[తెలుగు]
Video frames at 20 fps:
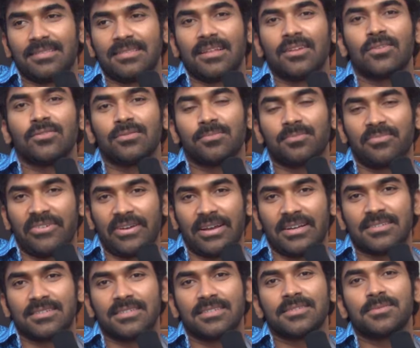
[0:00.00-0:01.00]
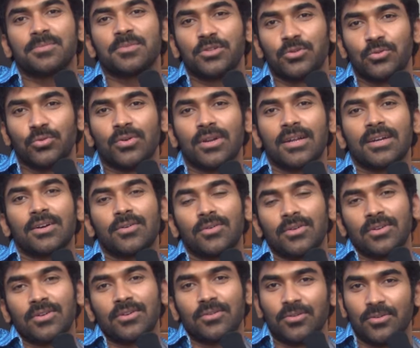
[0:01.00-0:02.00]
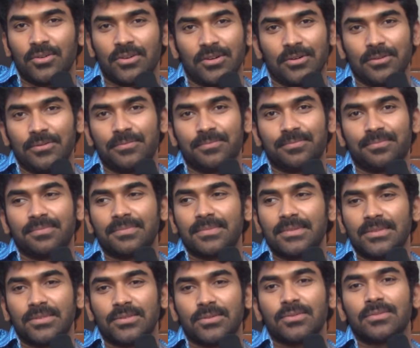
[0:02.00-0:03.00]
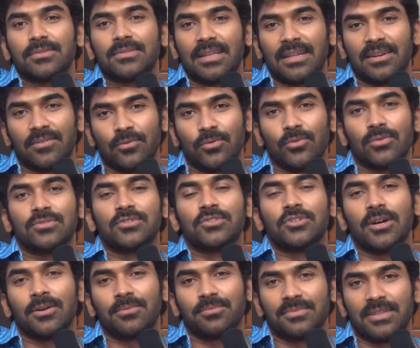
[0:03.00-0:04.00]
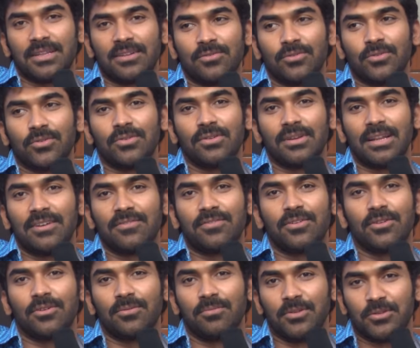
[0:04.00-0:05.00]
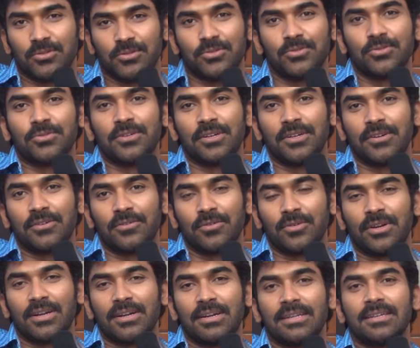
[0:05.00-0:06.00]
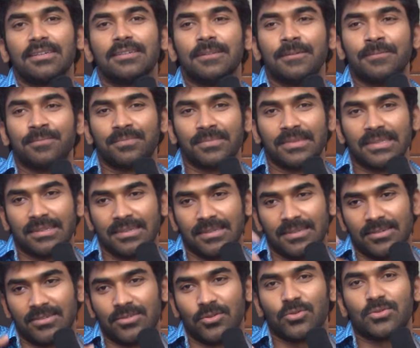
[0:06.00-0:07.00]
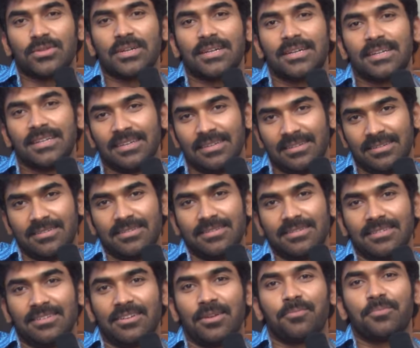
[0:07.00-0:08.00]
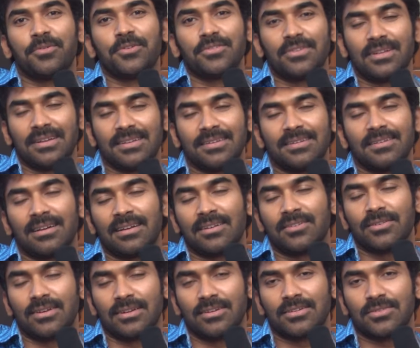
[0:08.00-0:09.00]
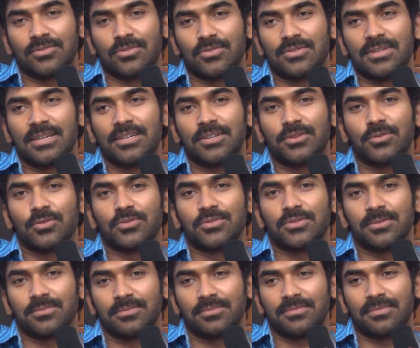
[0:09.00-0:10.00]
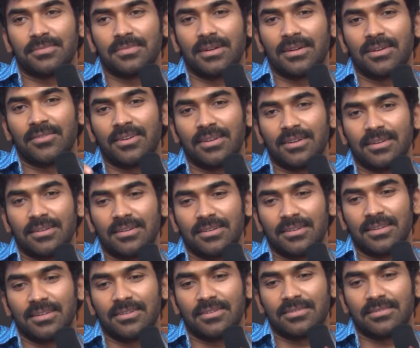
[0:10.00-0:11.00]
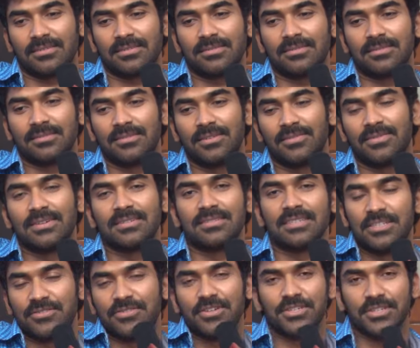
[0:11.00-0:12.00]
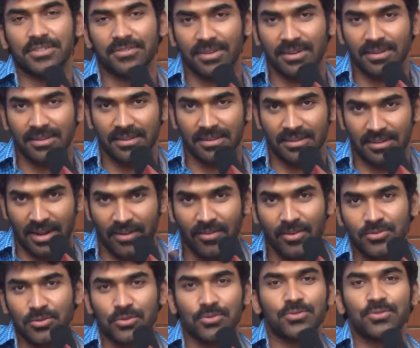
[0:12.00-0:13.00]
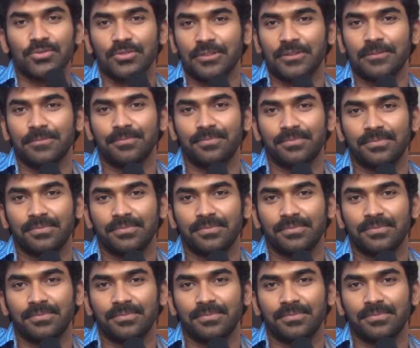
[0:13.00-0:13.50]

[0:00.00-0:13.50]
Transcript: తను ఫ్యాక్షనిజంకి దూరంగా ఉన్న ఒక కుర్రాడు సో తన ఓన్ జాబ్ తన ఓన్ లైఫ్లో బతుకుతూ ఉండే కుర్రాన్ని సొసైటీ రప్పిస్తుంది అంటే అంటే సొసైటీ కోసం అనివార్య అంటే డిఫరెంట్ సిచ్యువేషన్ వల్ల రావాల్సి వస్తుంది